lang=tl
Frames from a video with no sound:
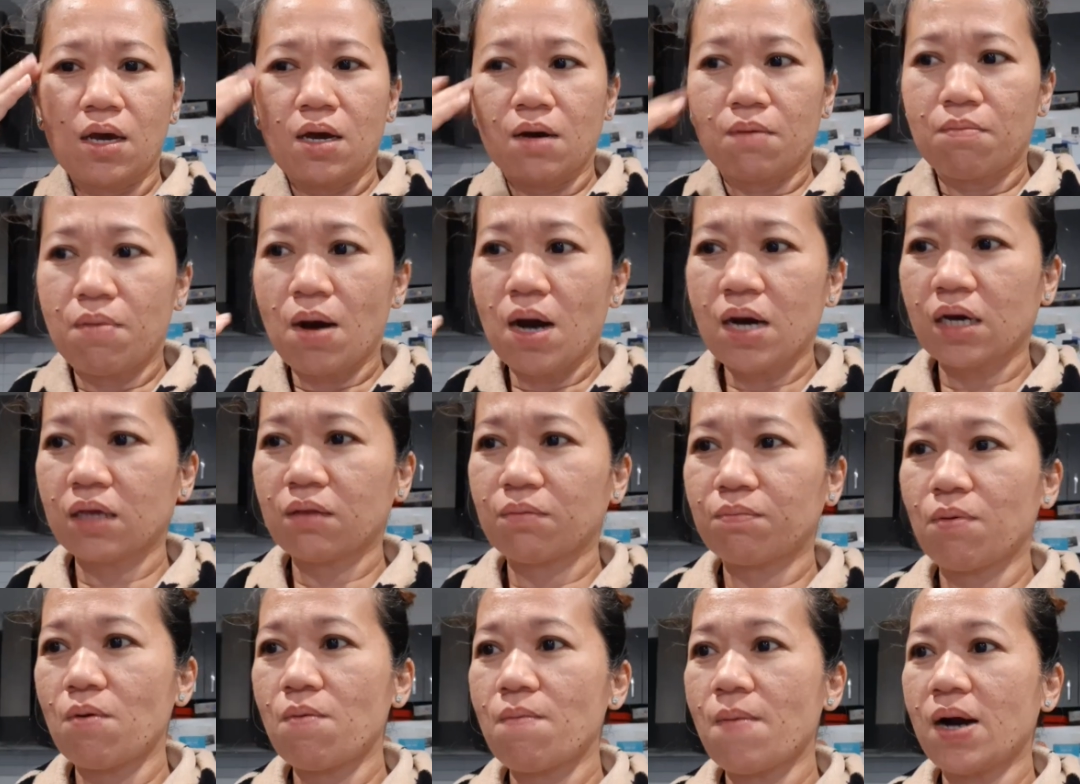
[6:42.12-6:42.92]

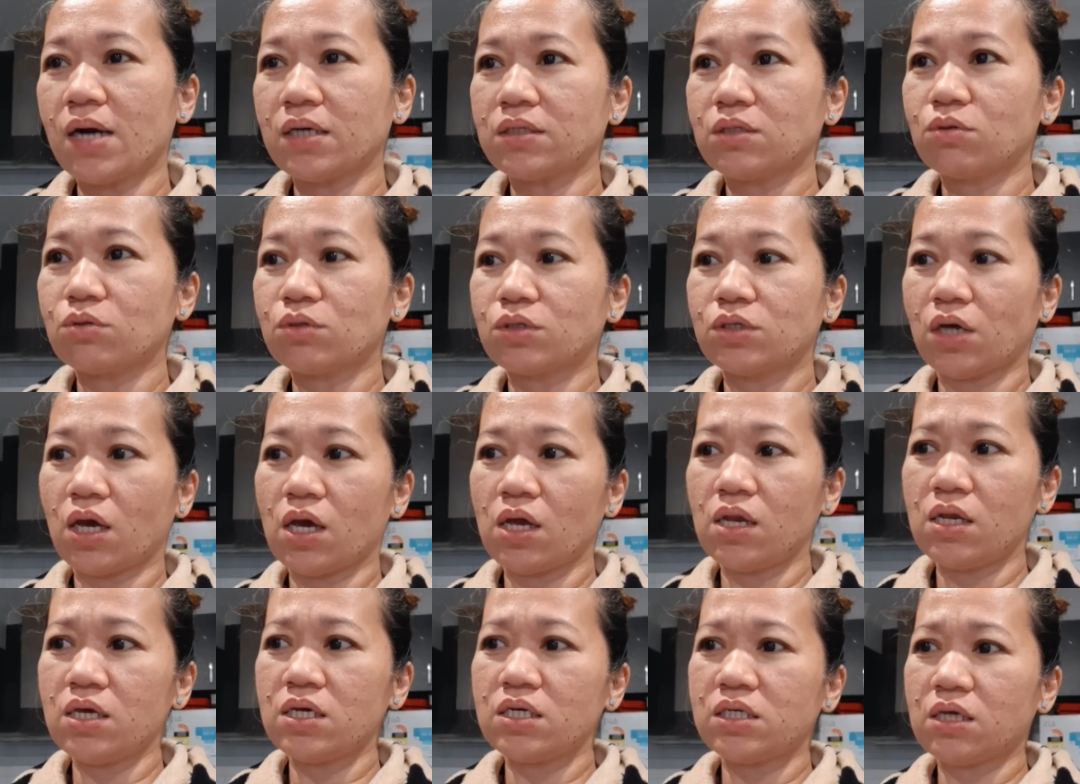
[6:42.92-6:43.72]
Bakit pumasok siya?
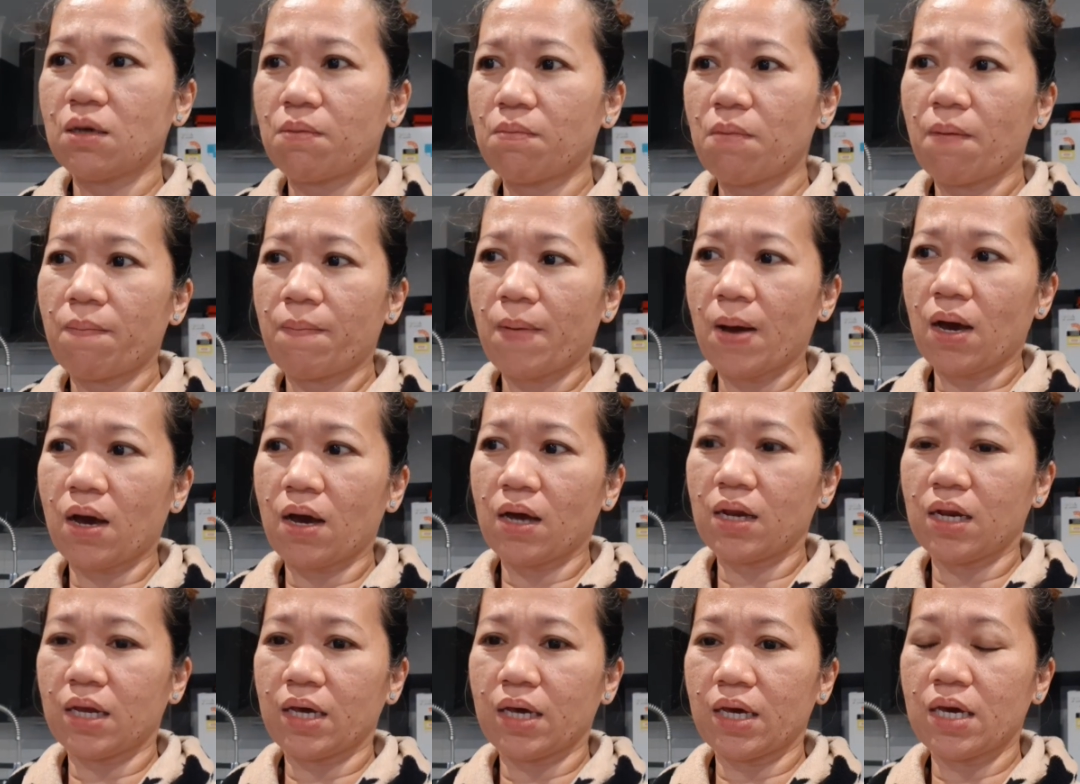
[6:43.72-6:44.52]
Hindi siya
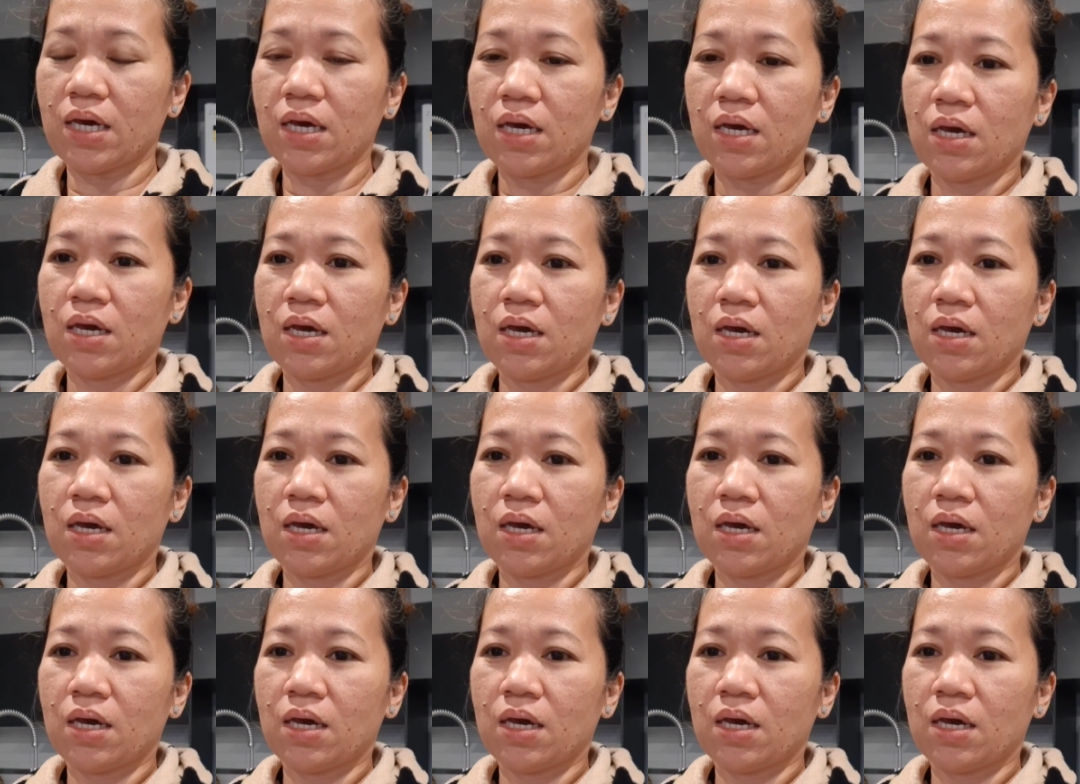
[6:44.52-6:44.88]
mapakali.